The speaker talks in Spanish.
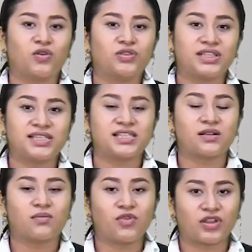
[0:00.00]

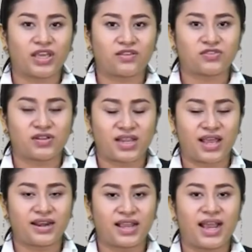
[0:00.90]
Utilizar bloqueador
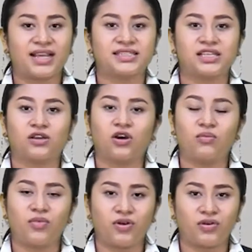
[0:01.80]
solar, así
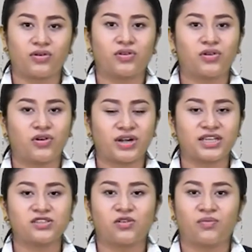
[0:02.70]
como
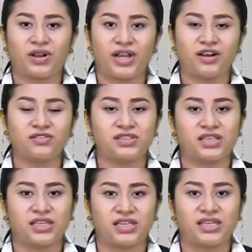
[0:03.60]
gorras,
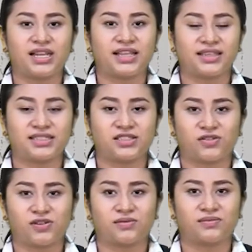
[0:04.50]
sombreros y lentes de
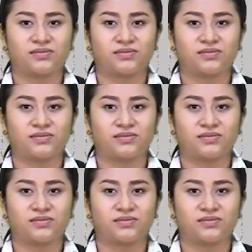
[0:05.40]
sol.